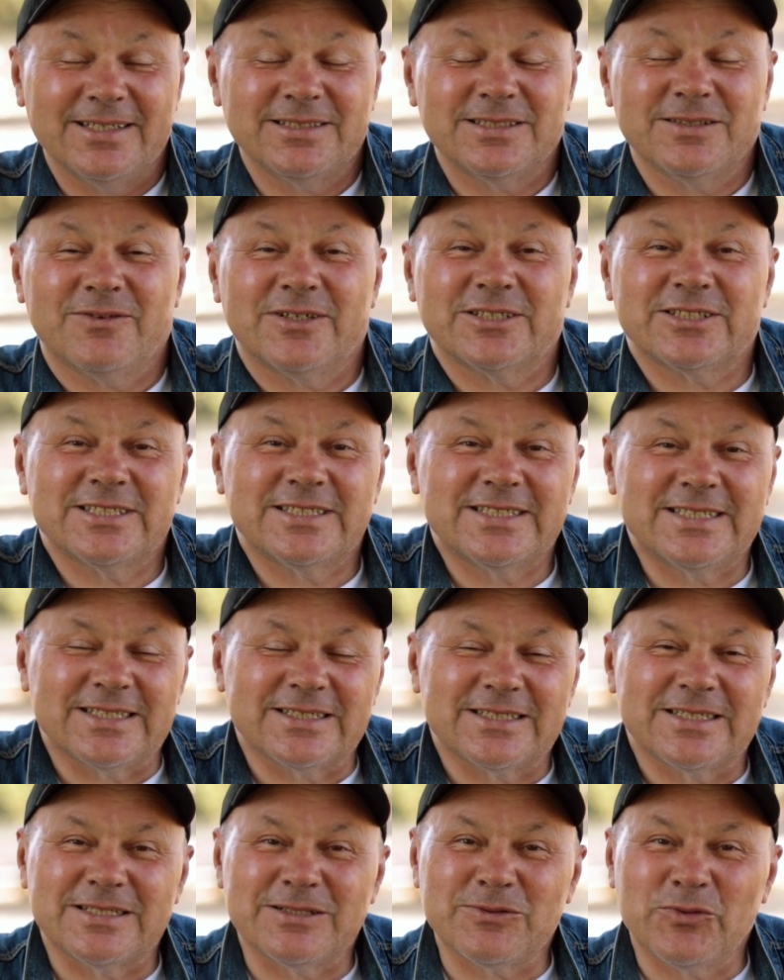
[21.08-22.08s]
если ваше
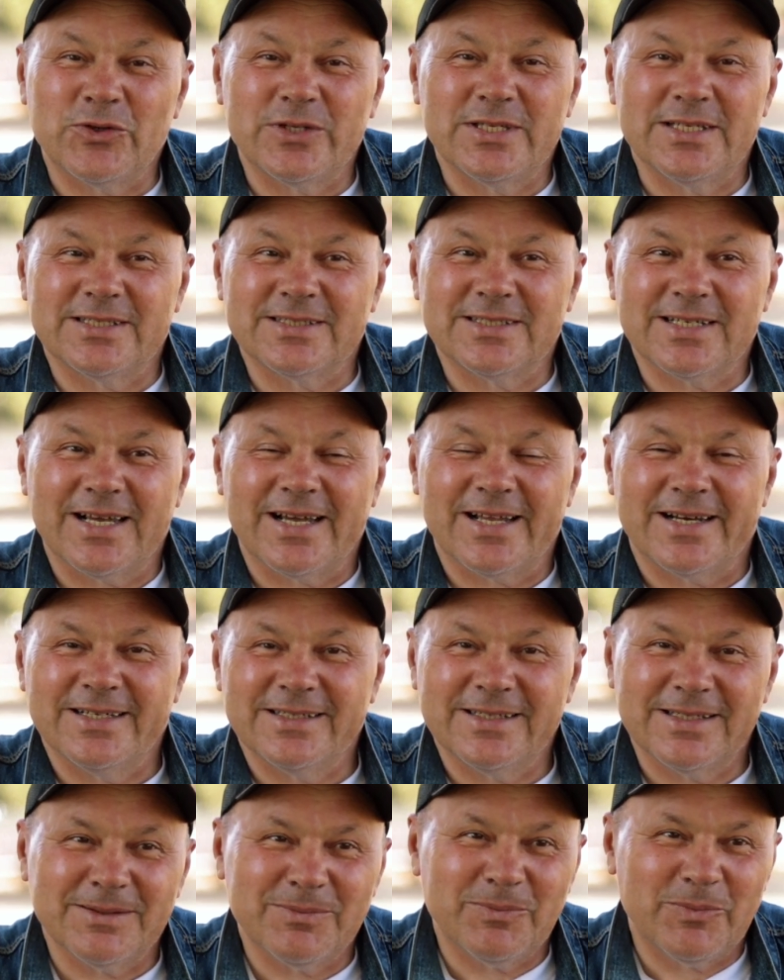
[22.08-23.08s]
сердце сегодня
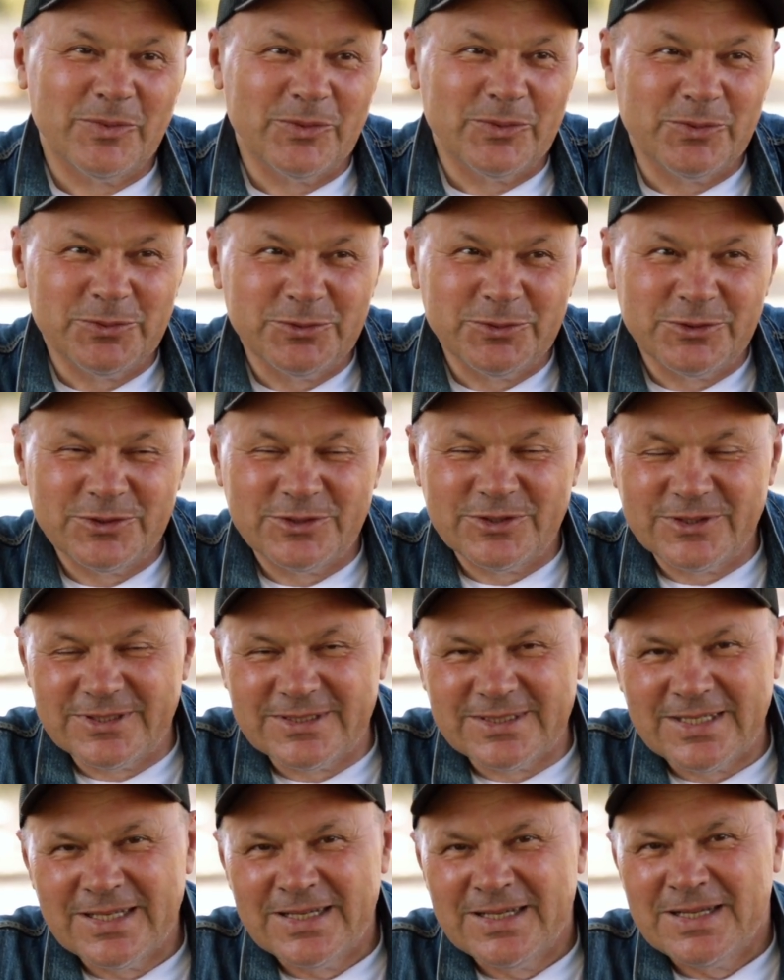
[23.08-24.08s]
закрыто,
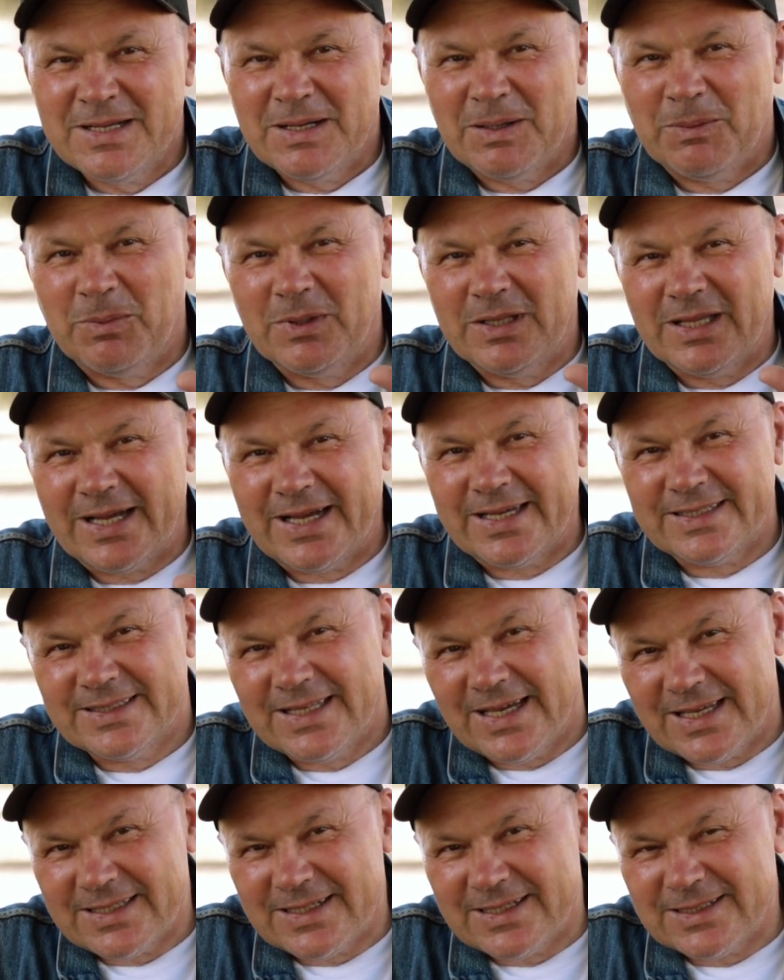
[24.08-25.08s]
пусть
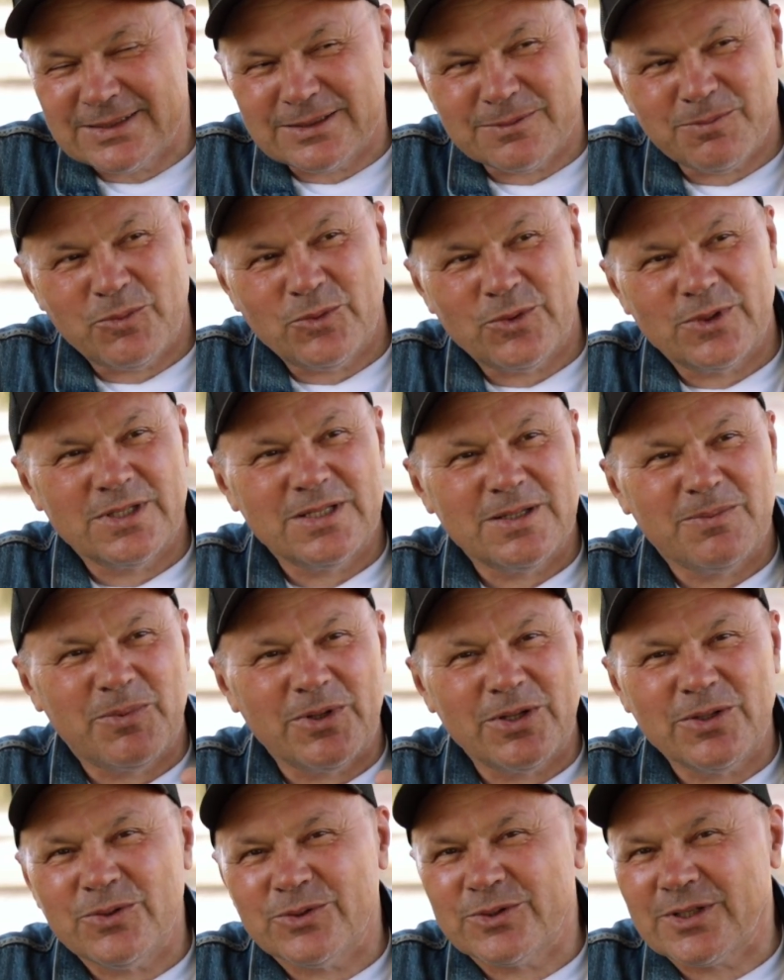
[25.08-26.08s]
благодать Господня
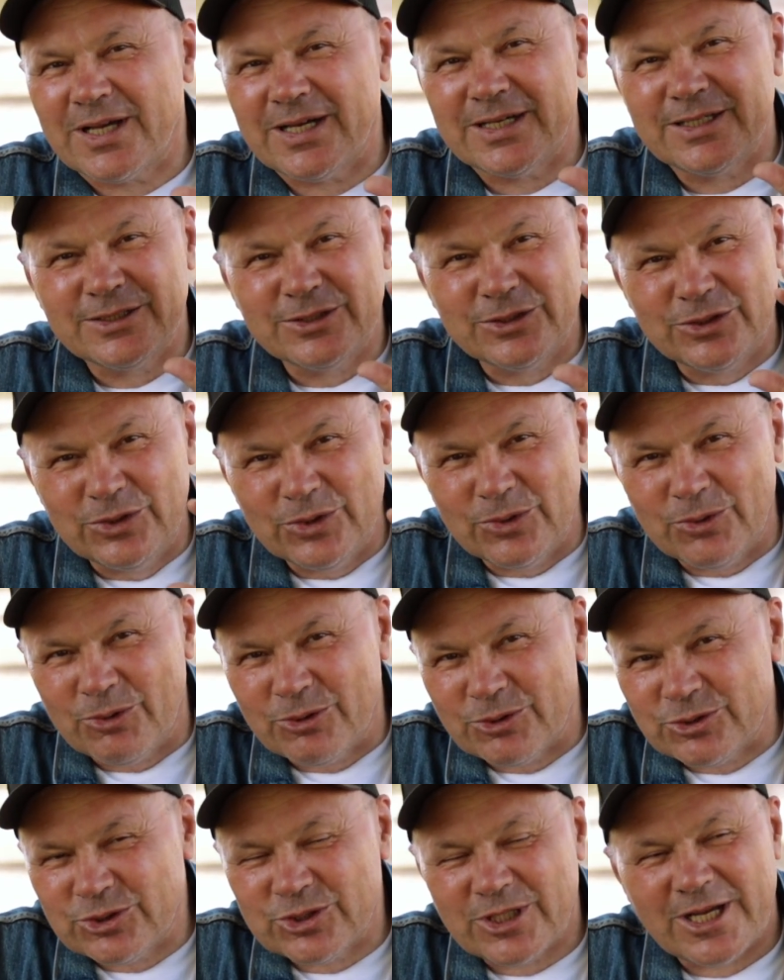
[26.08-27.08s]
придет как
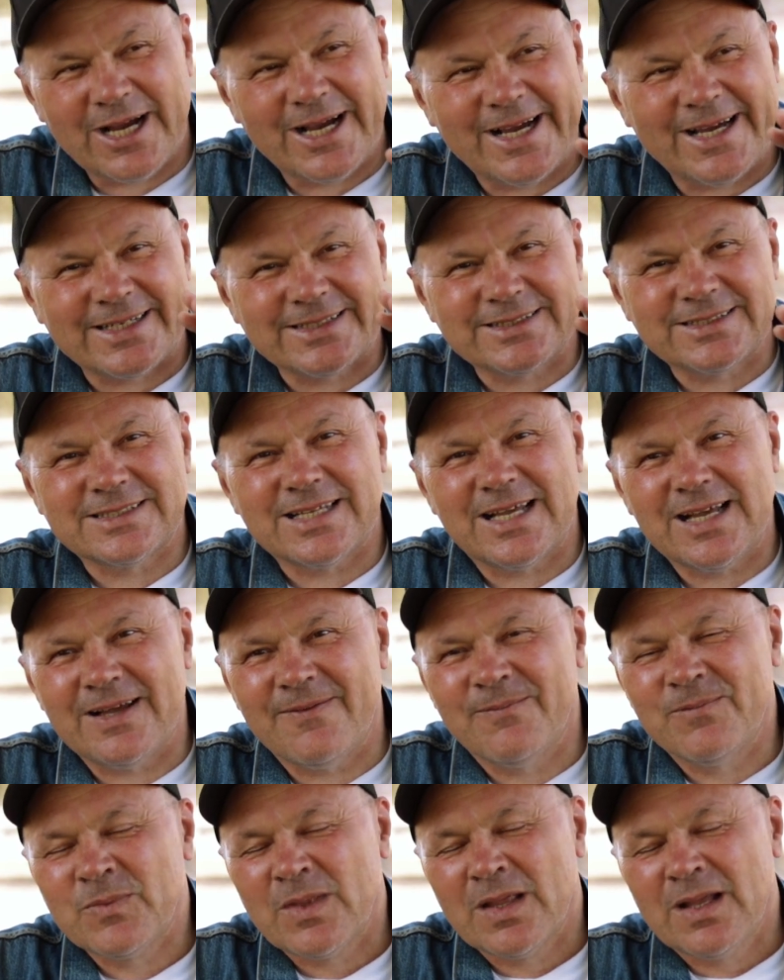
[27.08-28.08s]
дождь, как роса